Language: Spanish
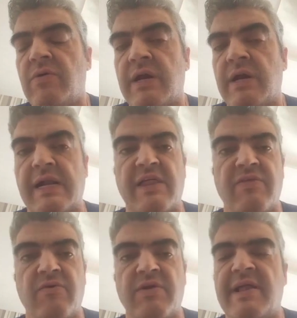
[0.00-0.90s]
en
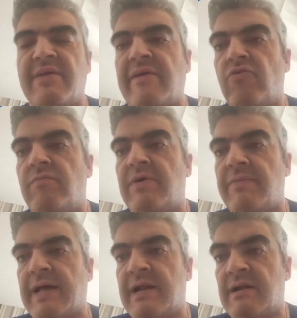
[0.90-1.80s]
relación a la salud
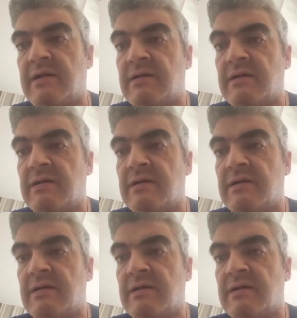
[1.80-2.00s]
mental.